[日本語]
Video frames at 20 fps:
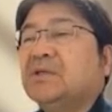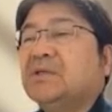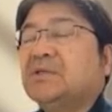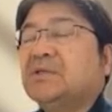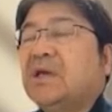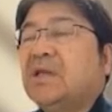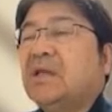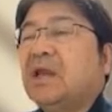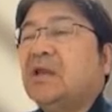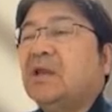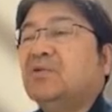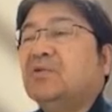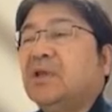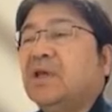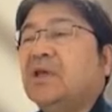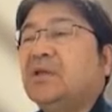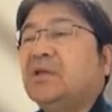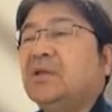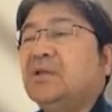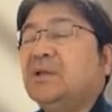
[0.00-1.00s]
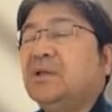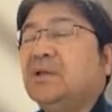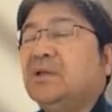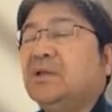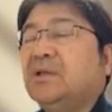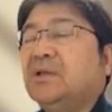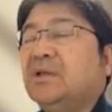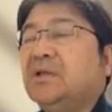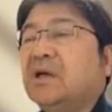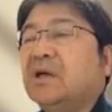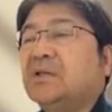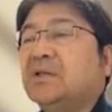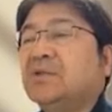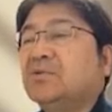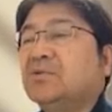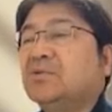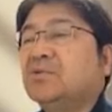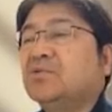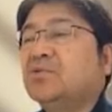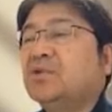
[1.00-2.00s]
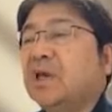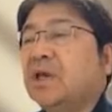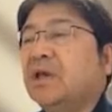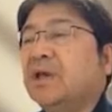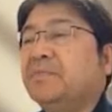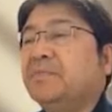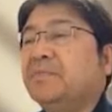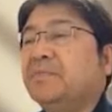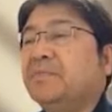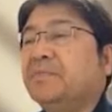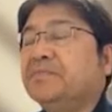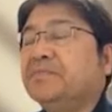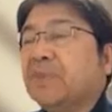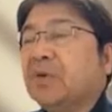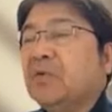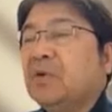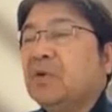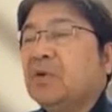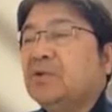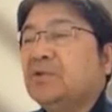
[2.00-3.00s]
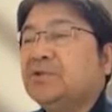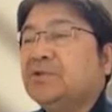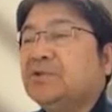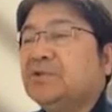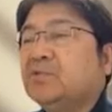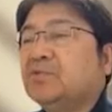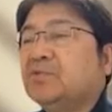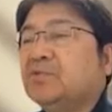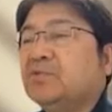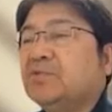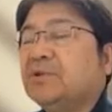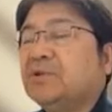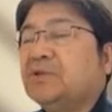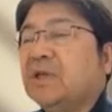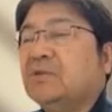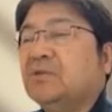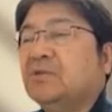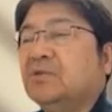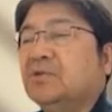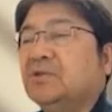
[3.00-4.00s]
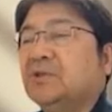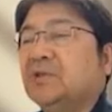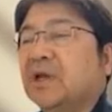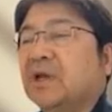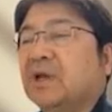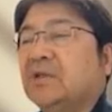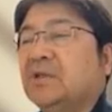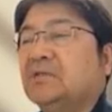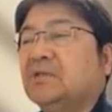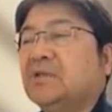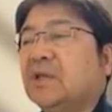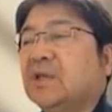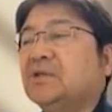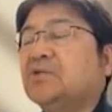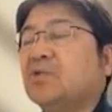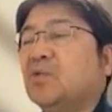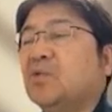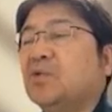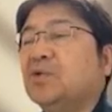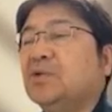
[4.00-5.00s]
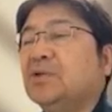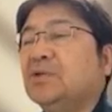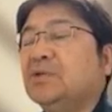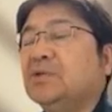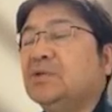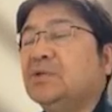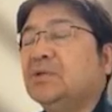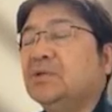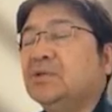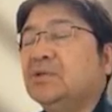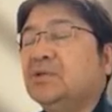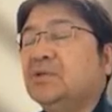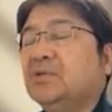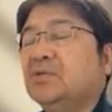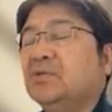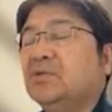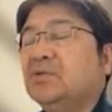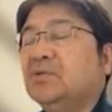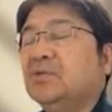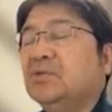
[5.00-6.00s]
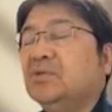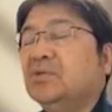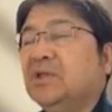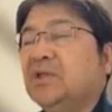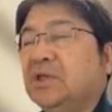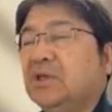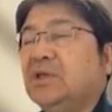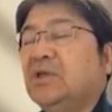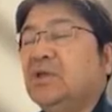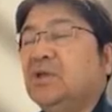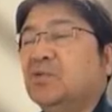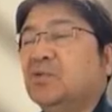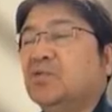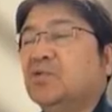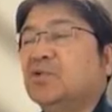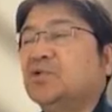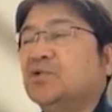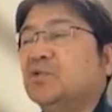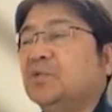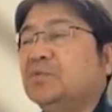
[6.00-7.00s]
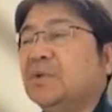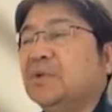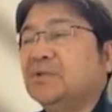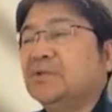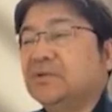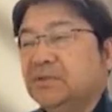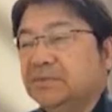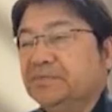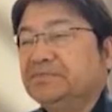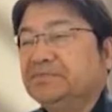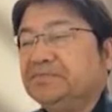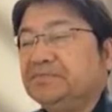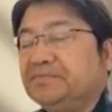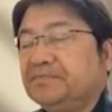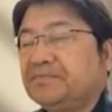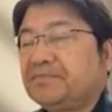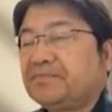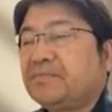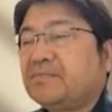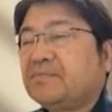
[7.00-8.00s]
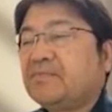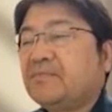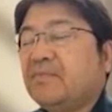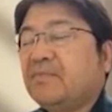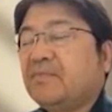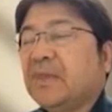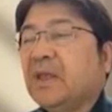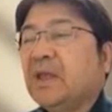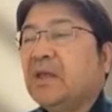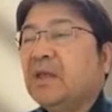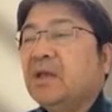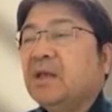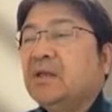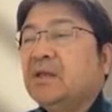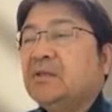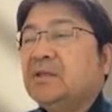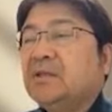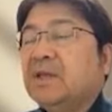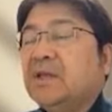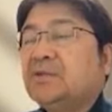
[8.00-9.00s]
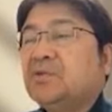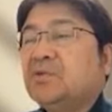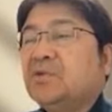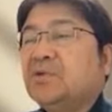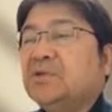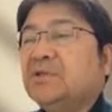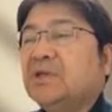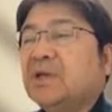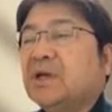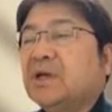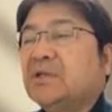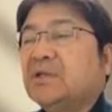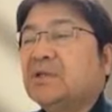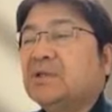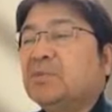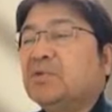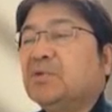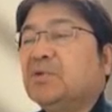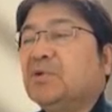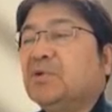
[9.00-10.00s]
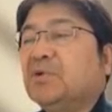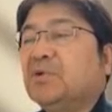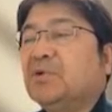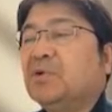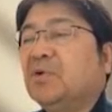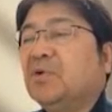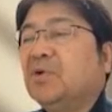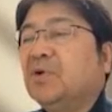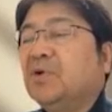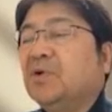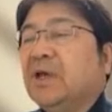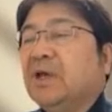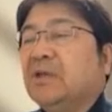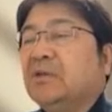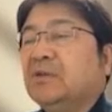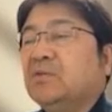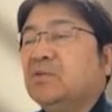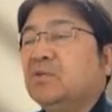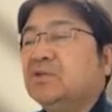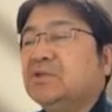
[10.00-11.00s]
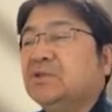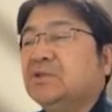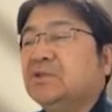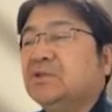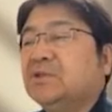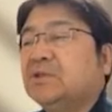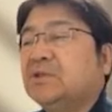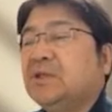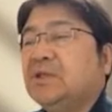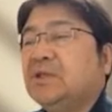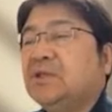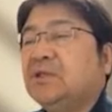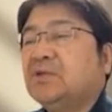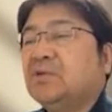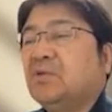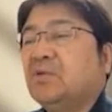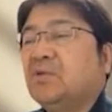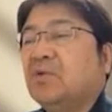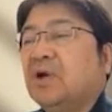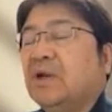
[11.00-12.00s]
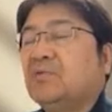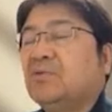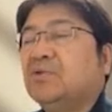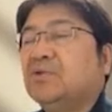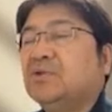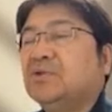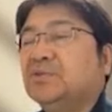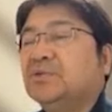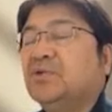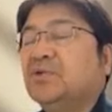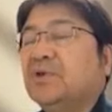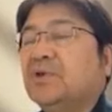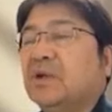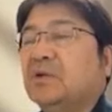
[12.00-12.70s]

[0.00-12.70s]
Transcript: 使えないので、離散化ということで、これは四則演算の世界ですね、そこに落とし込みます。で、その離散化したものを、実際にどういうアルゴリズ